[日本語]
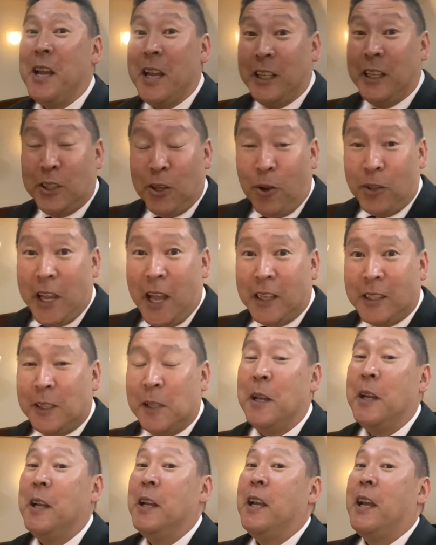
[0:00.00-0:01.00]
以上で
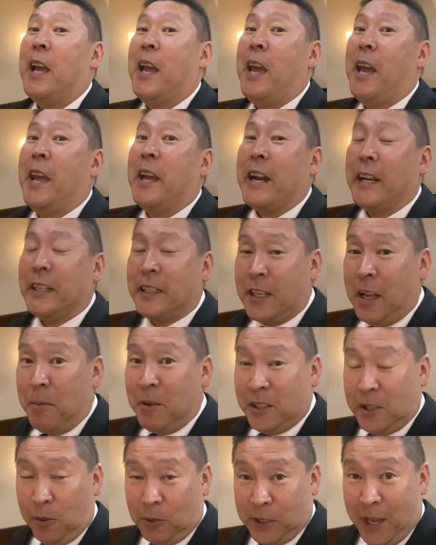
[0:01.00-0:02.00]
す。えー、すか
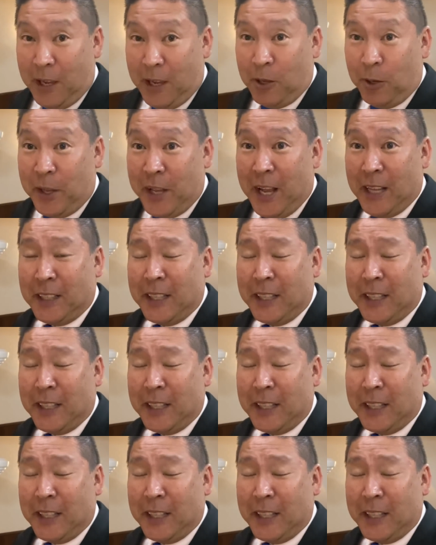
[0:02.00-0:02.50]
べ市の選挙に勝っ